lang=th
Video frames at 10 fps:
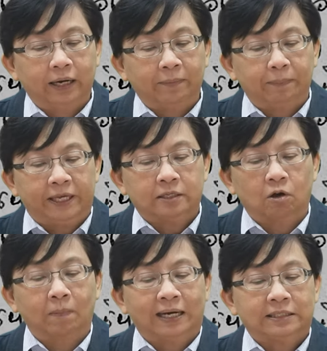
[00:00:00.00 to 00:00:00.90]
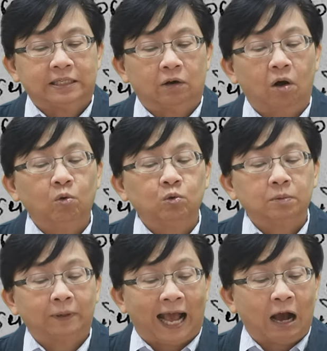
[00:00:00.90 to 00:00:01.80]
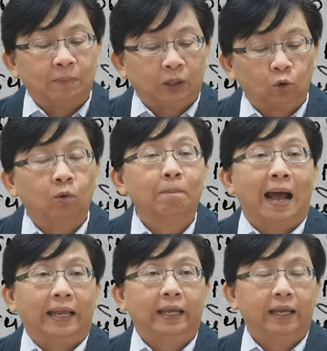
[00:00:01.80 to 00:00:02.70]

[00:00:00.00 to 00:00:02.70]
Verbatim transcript: ในปีสองพันสี่ร้อยหกสิบเก้าเป็นต้นไป